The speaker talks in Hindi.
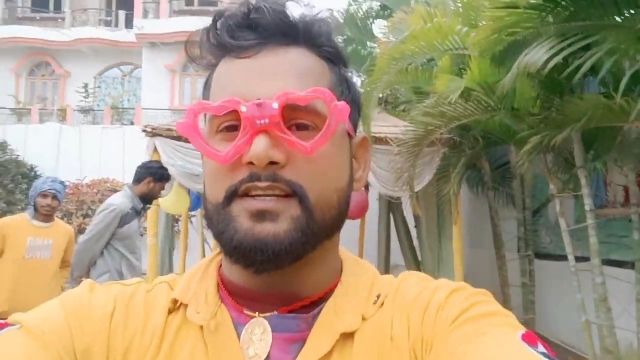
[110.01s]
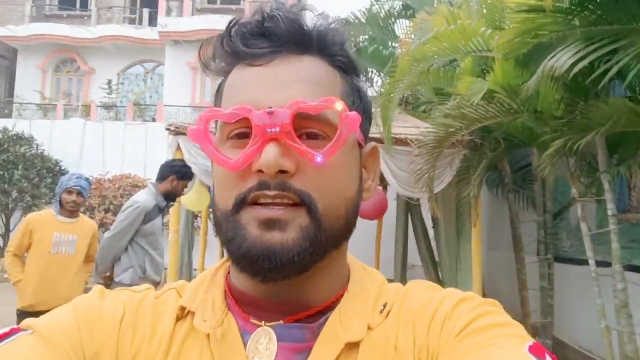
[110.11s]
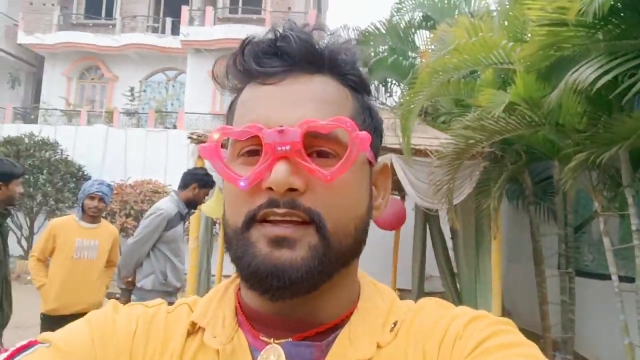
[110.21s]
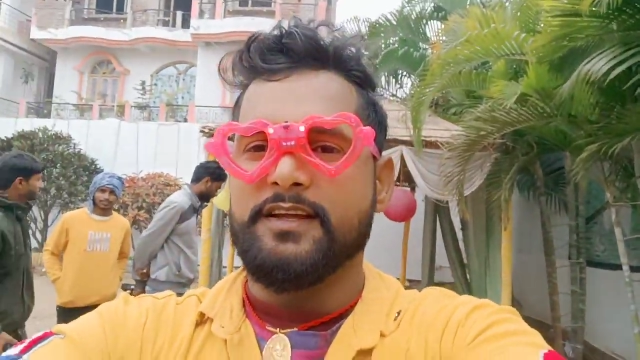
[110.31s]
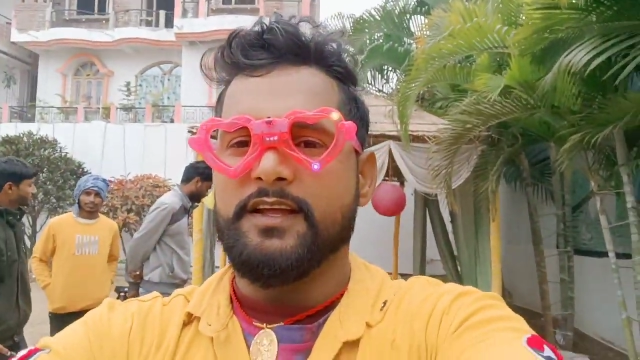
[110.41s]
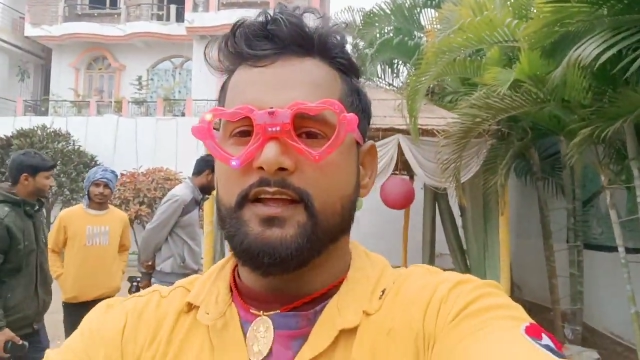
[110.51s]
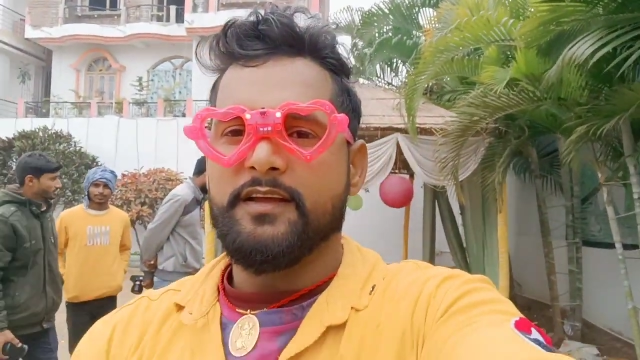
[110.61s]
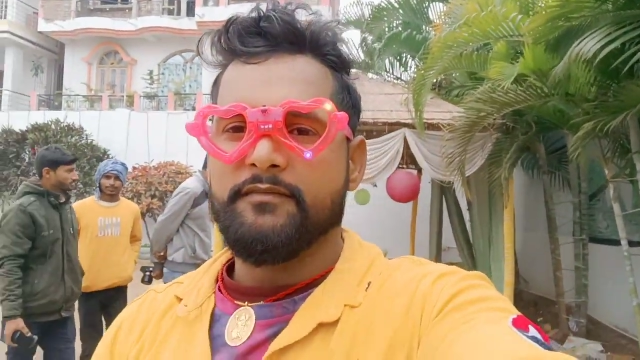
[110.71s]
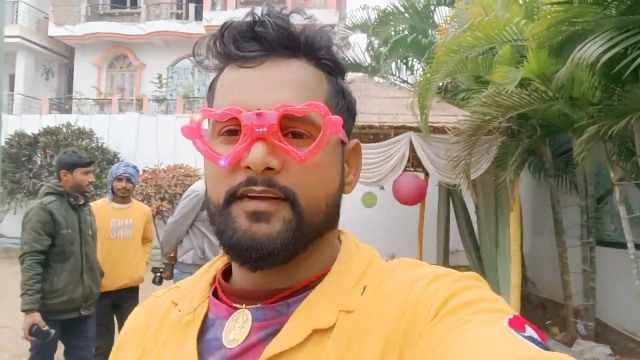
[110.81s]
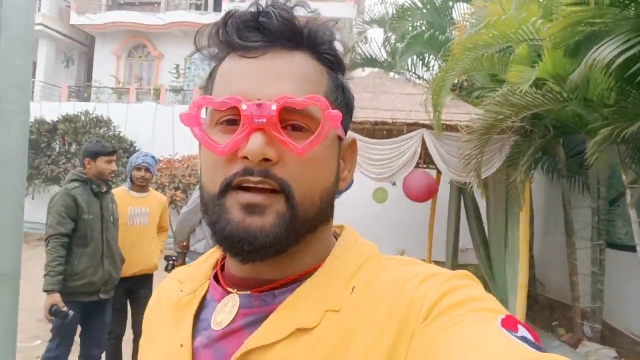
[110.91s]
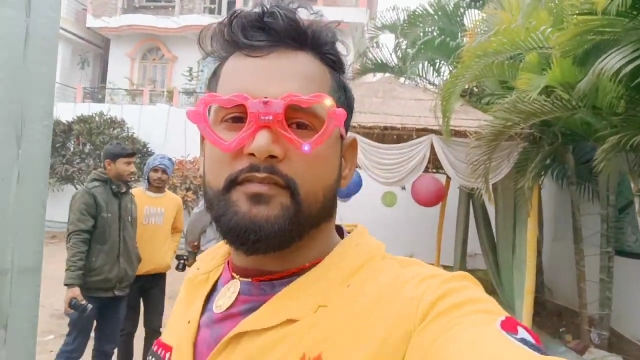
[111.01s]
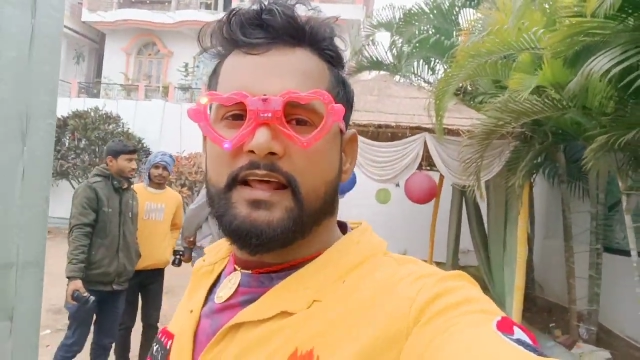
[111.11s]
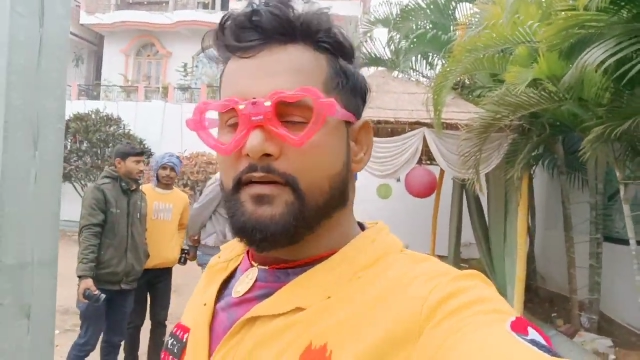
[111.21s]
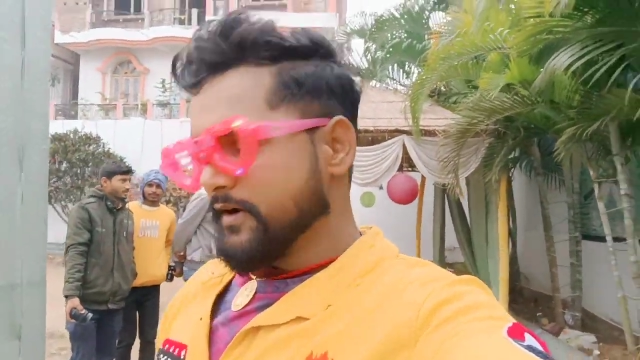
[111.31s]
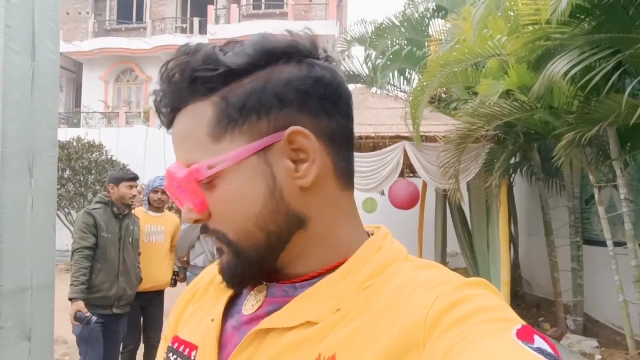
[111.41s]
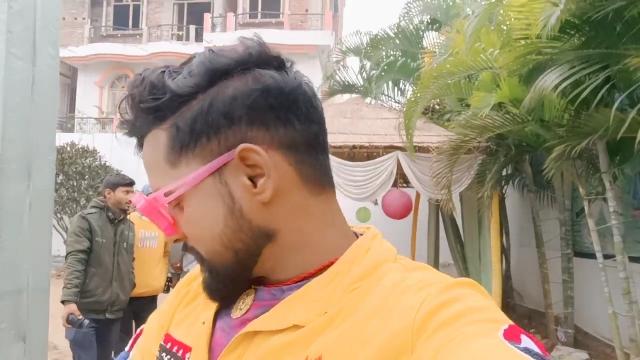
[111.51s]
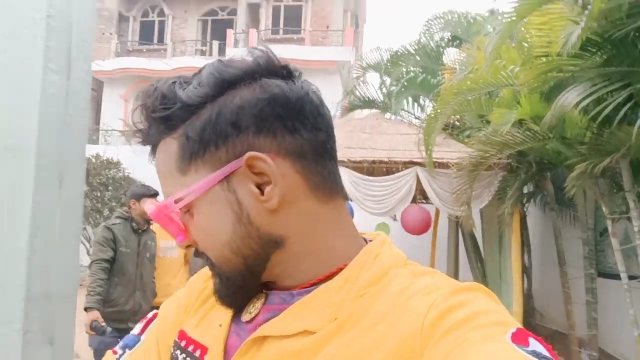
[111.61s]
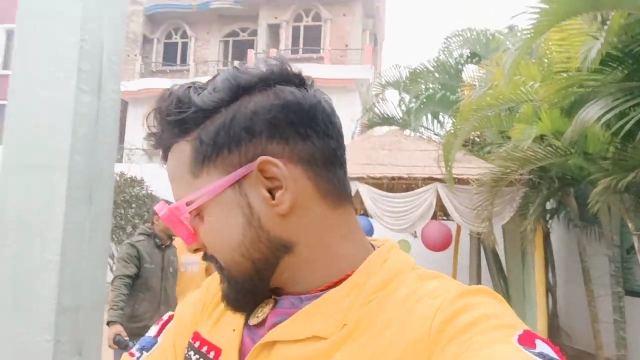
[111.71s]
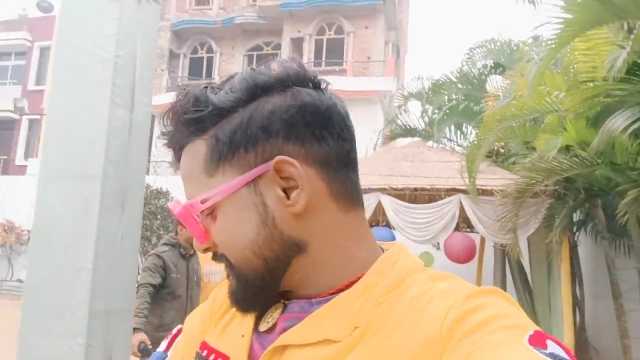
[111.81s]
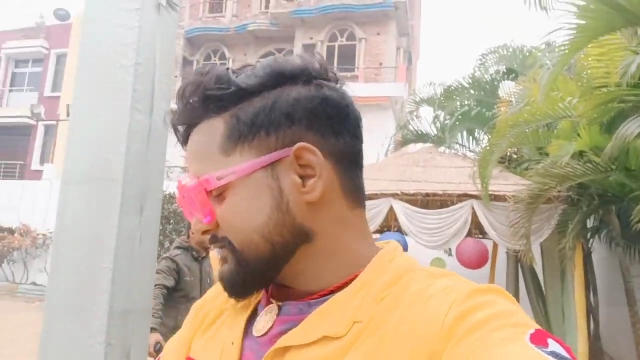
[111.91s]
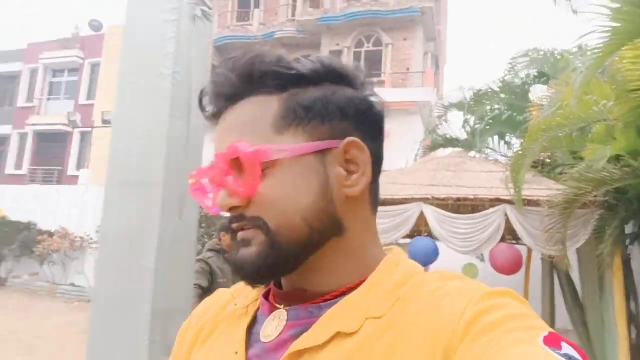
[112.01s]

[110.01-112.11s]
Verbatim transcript: से मेकअप करावे के वजह से